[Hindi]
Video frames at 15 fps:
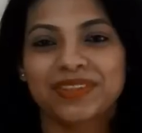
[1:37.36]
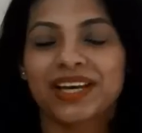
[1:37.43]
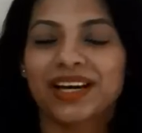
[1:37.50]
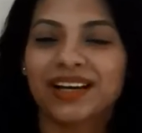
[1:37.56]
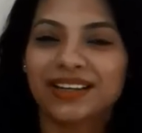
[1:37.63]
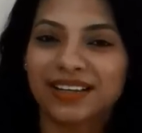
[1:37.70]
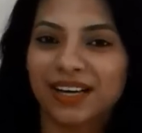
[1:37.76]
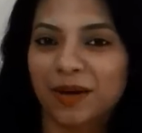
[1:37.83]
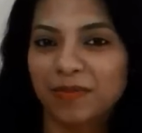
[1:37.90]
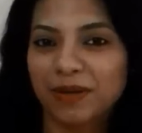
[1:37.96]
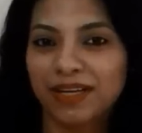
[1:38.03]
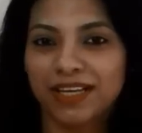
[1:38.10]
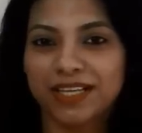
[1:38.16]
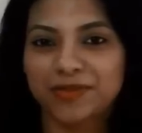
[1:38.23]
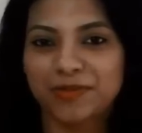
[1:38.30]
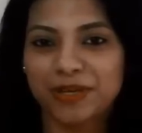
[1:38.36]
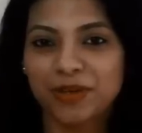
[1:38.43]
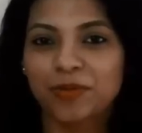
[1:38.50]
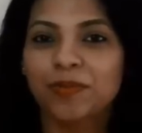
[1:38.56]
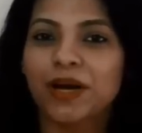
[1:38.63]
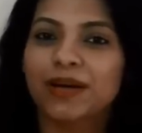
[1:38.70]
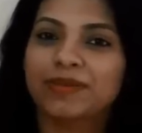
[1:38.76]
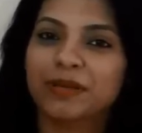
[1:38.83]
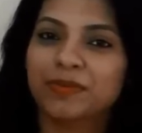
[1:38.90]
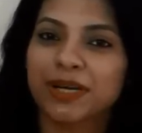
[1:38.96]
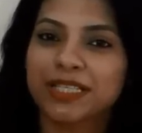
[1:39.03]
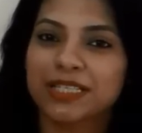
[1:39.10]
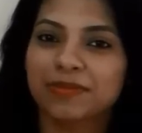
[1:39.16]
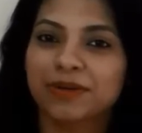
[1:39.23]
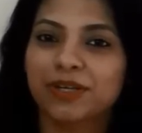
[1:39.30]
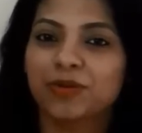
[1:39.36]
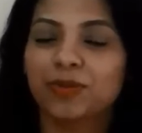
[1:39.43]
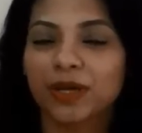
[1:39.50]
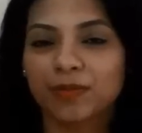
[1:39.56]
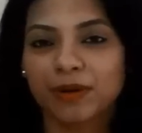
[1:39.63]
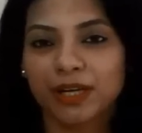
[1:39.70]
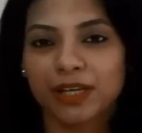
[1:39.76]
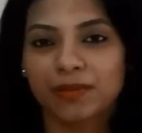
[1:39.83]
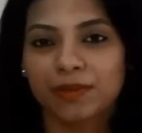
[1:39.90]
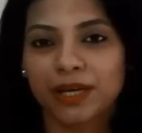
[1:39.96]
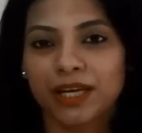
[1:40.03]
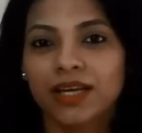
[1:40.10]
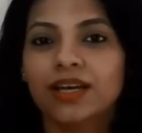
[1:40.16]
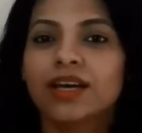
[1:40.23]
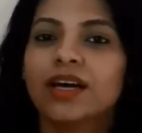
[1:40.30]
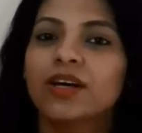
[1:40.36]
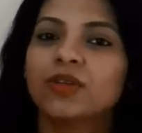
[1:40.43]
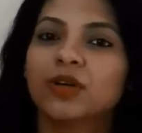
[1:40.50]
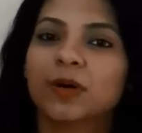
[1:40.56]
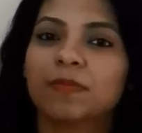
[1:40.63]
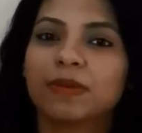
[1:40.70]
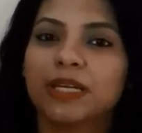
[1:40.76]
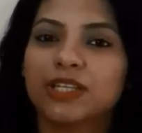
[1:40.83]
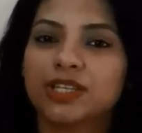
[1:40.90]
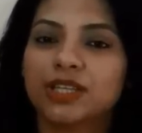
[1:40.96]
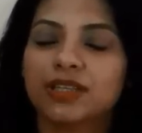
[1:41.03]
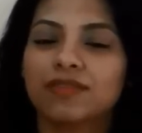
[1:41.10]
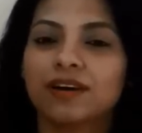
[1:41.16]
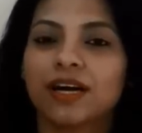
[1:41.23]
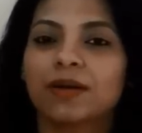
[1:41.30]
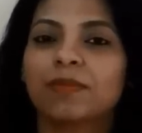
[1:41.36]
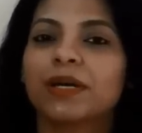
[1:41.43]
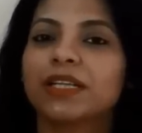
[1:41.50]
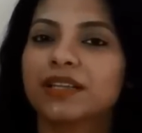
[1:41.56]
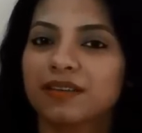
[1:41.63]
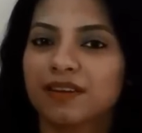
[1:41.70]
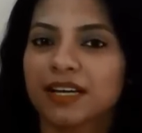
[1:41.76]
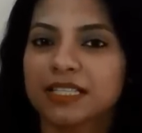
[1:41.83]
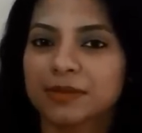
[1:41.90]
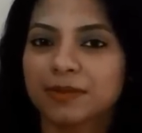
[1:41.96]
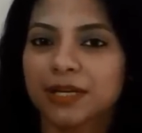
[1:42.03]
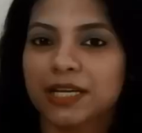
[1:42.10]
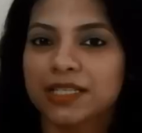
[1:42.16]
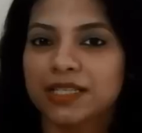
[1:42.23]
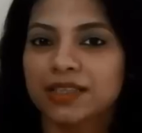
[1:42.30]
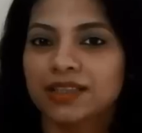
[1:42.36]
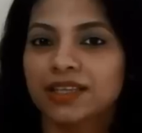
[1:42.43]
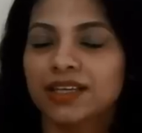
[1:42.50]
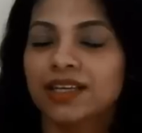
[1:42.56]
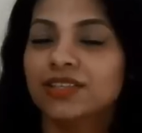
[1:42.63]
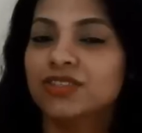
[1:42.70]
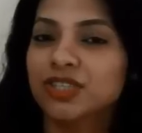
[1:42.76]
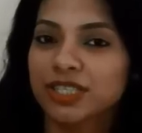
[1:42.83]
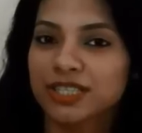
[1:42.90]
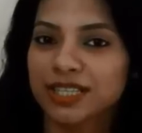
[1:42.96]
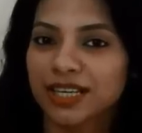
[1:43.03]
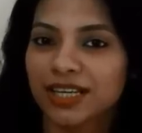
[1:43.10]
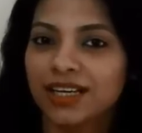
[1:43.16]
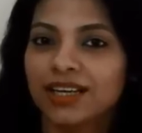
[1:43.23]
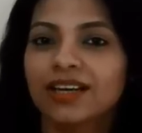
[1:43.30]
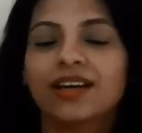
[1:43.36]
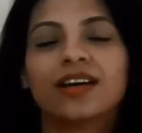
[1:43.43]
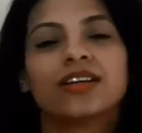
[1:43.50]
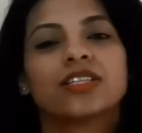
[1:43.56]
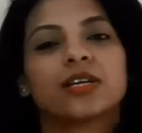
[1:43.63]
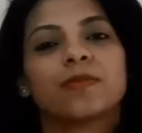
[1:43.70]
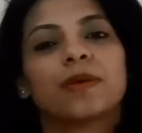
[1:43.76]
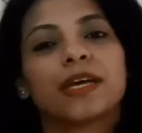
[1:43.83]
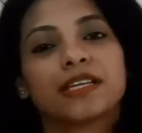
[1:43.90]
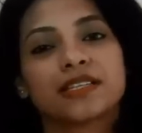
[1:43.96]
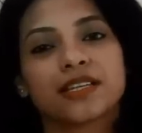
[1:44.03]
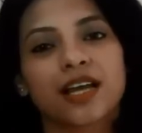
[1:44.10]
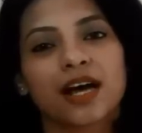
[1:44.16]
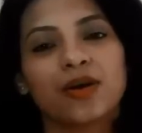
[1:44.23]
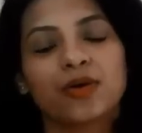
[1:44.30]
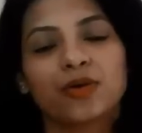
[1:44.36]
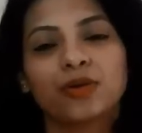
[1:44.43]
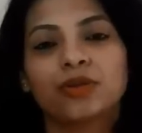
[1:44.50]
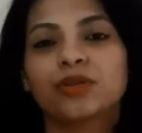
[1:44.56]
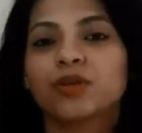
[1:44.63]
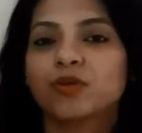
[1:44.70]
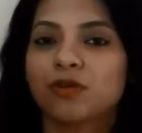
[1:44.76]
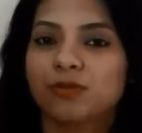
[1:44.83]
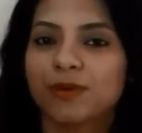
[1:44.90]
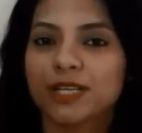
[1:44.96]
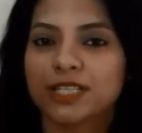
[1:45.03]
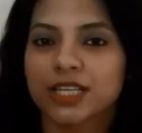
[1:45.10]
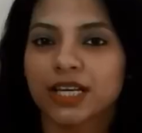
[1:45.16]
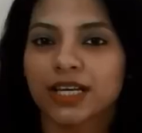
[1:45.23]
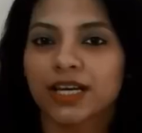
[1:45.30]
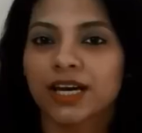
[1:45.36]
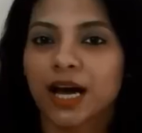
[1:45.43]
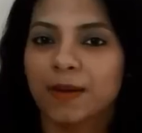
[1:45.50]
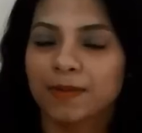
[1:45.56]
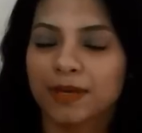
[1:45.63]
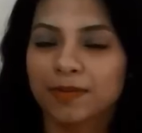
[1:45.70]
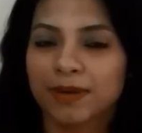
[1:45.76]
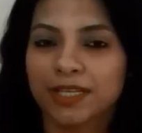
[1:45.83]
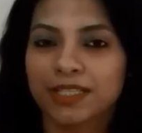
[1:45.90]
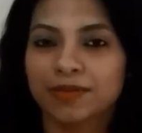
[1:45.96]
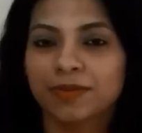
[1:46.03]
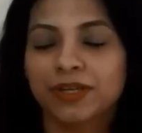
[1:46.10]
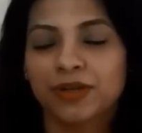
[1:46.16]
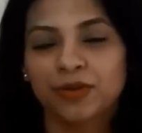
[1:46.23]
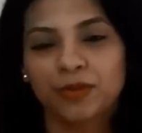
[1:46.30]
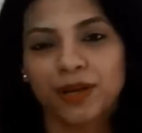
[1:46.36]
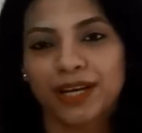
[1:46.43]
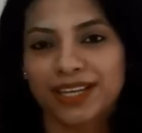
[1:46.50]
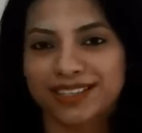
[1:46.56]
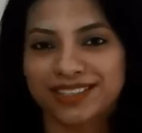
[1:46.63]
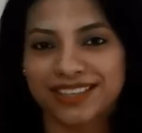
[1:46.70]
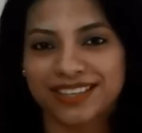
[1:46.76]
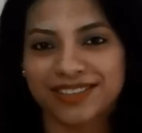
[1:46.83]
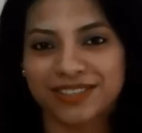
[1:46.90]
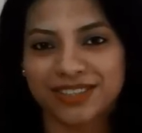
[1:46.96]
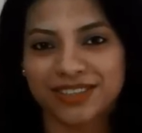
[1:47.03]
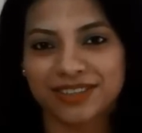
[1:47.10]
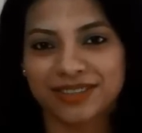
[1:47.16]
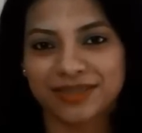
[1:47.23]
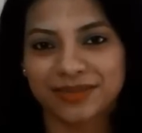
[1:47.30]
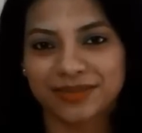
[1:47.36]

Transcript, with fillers: अगर आपका गेस्ट बेडरूम आपके मास्टर बेडरूम के बगल में है तो आप बीच के दीवार में एक दरवाज़ा बना सकते हैं जिससे जब गेस्ट ना हो तो वो बन जाएगा आपके मास्टर बेडरूम का एक्सटेंशन